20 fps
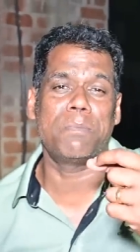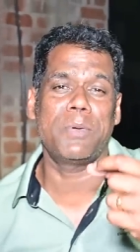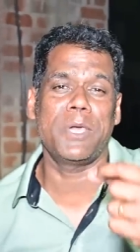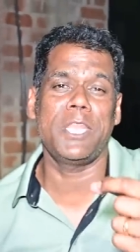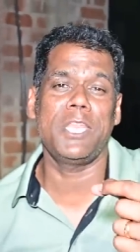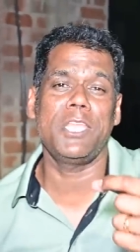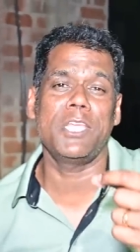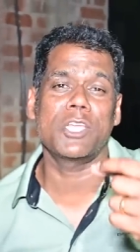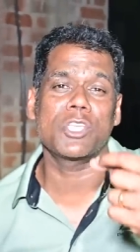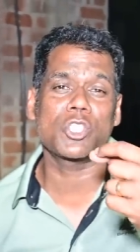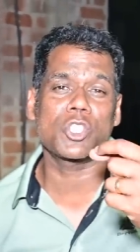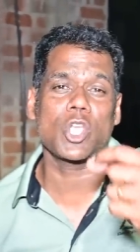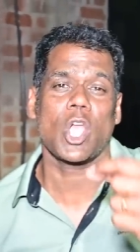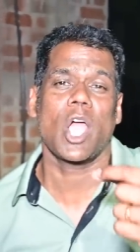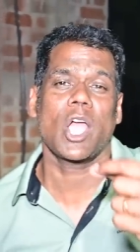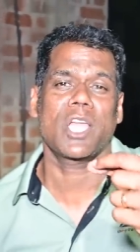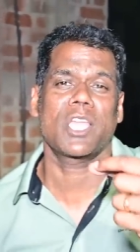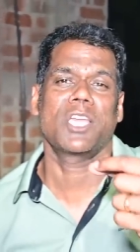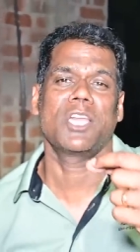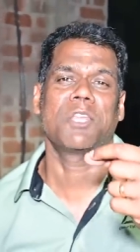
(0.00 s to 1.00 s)
பெரிய
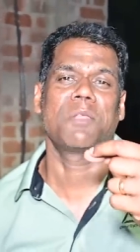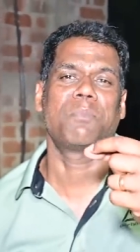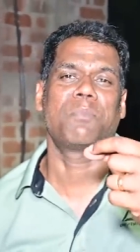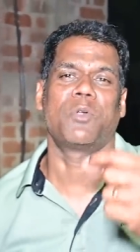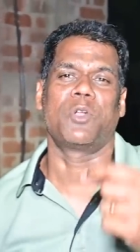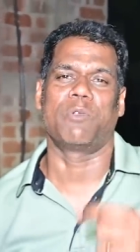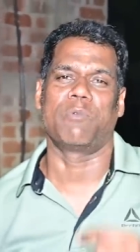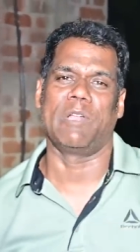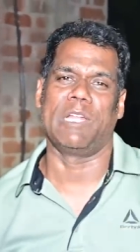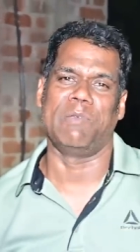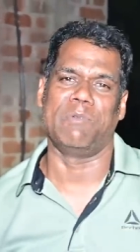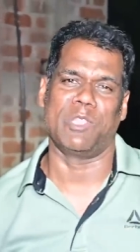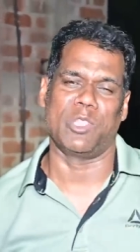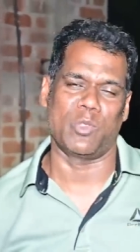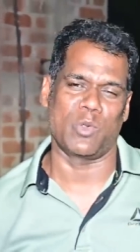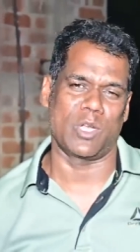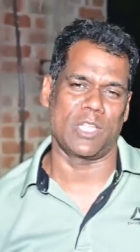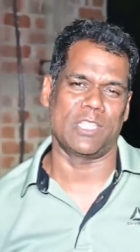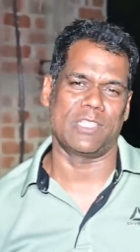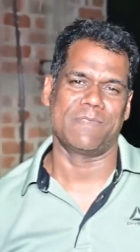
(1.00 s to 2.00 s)
ஷாக்கிங் ரிப்போர்ட்
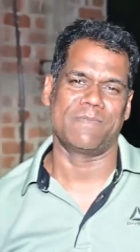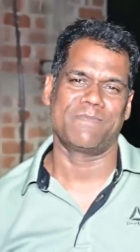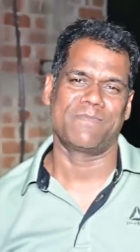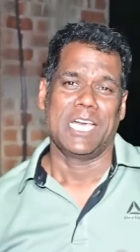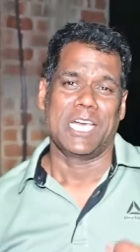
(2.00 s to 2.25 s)
வெளிவந்துள்ளது